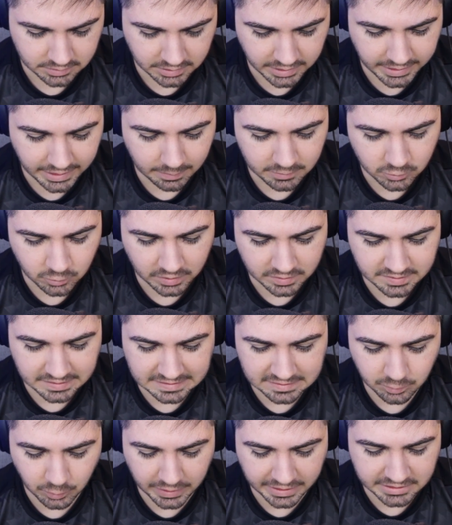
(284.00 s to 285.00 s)
Ganhamos
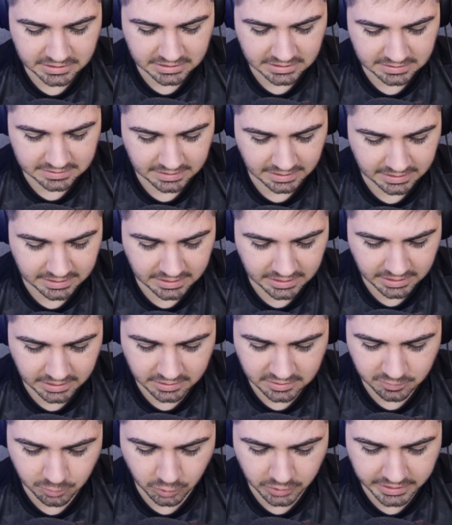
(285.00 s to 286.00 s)
400 moedinhas aqui e
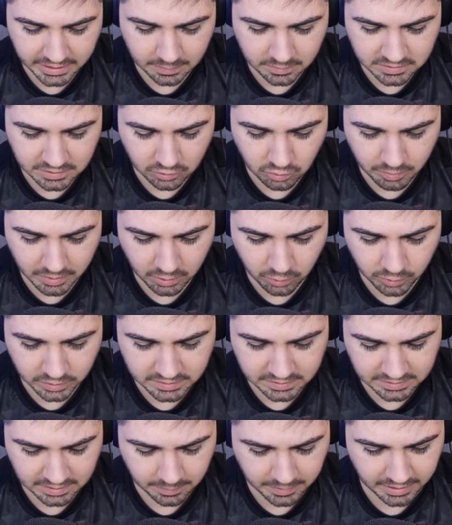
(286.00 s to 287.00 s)
desbloqueamos alguma
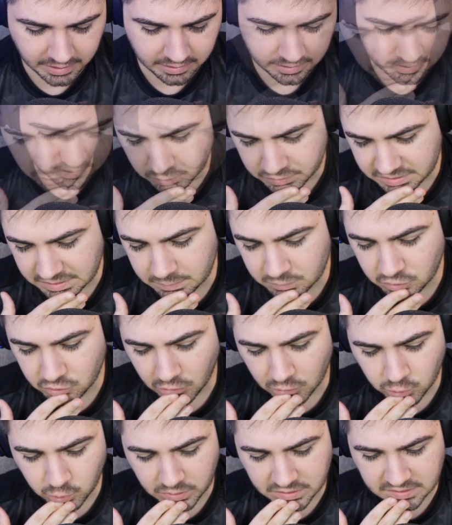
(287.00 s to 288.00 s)
coisa também. Conseguimos
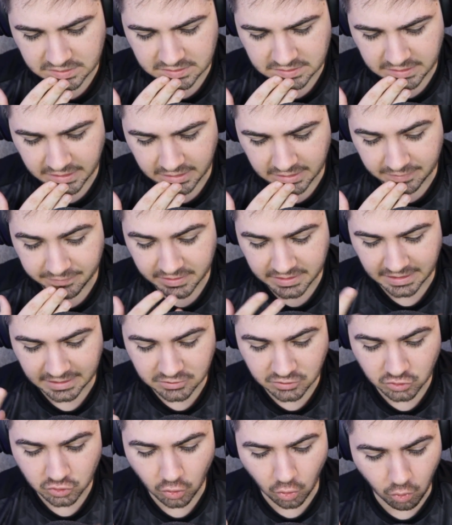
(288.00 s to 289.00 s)
só duas estrelas, na
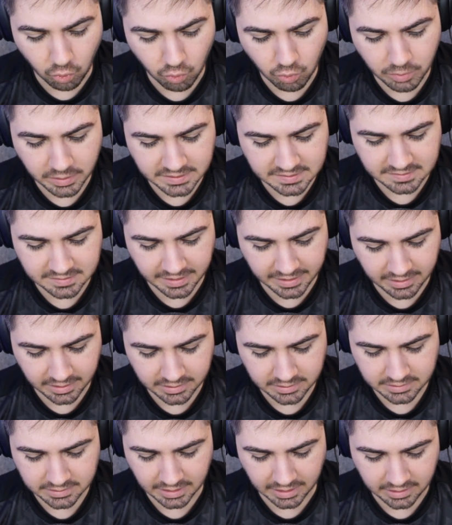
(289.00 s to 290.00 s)
verdade só uma
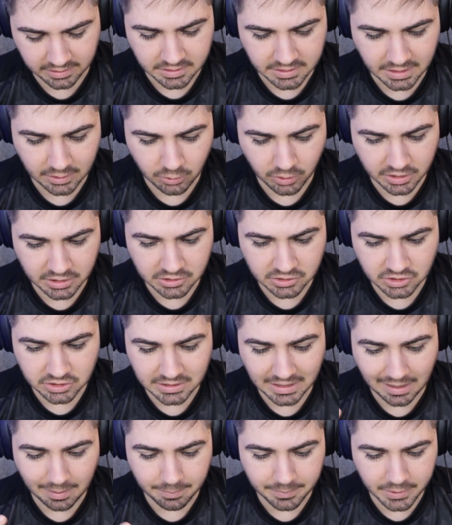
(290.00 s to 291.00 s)
estrela, tá? E agora a gente
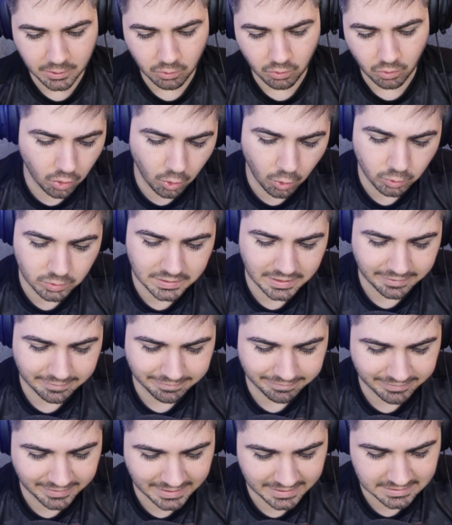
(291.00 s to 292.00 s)
já abriu outra
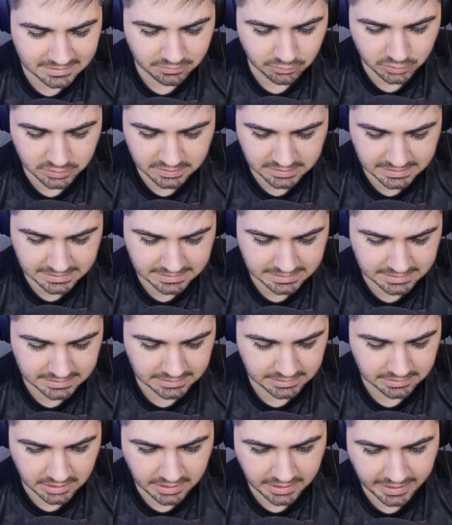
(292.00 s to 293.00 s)
fase, vou dizer
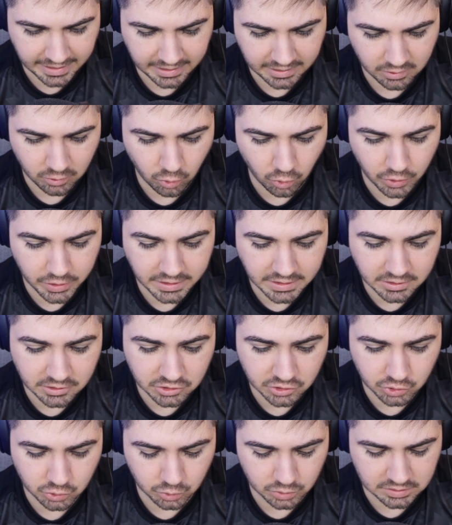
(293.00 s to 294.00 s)
assim, que é corrida de
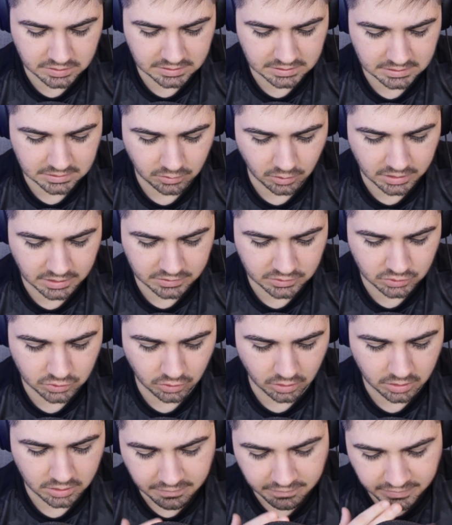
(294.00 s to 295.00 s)
chutes. Olha
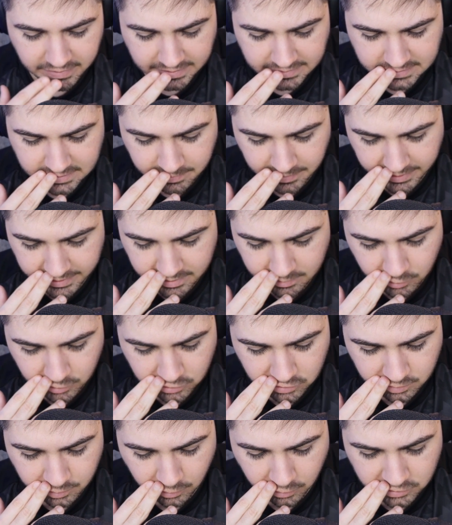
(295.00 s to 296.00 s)
só, vence e marque
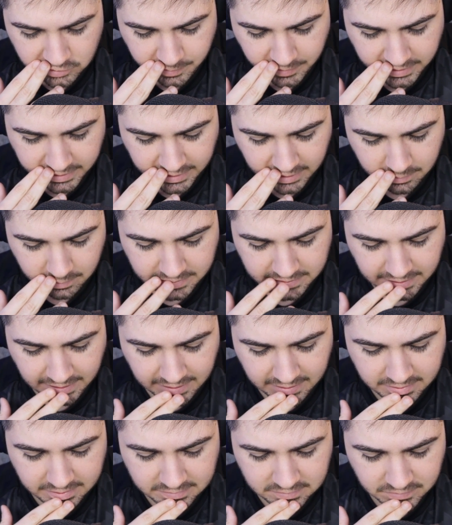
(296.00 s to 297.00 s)
muitos pontos para ganhar
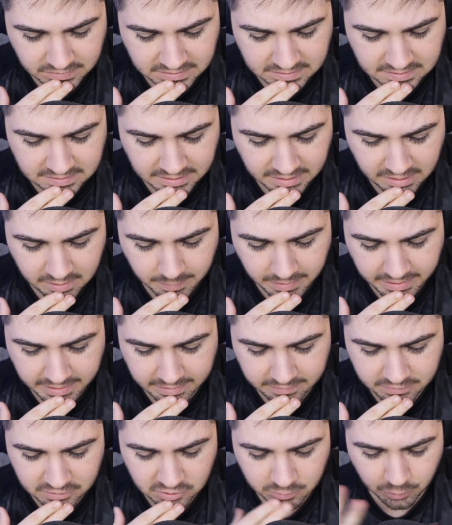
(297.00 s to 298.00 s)
medalhas, vencer,
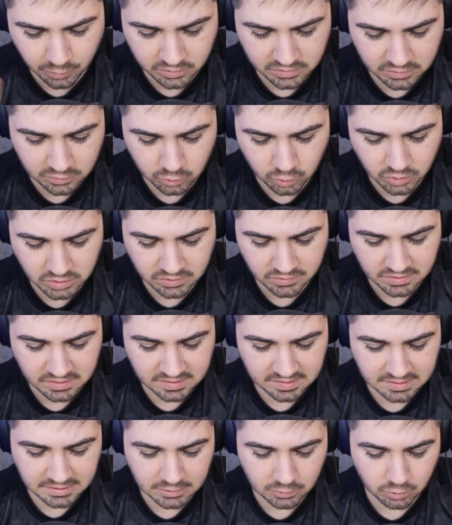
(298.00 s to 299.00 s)
marcar 20 pontos, duas,
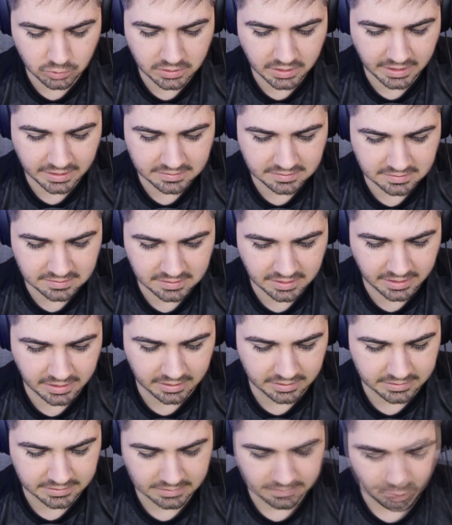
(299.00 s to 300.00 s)
25, três
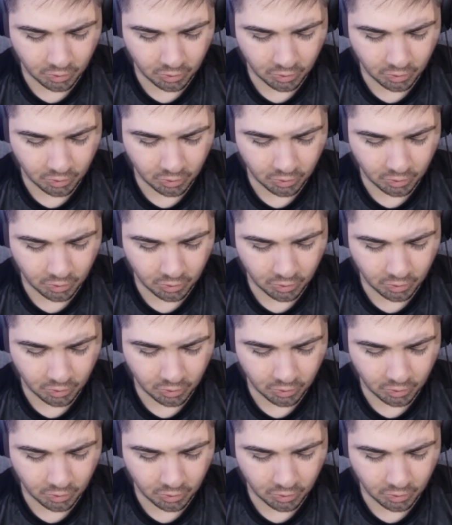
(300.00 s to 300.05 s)
estrelas.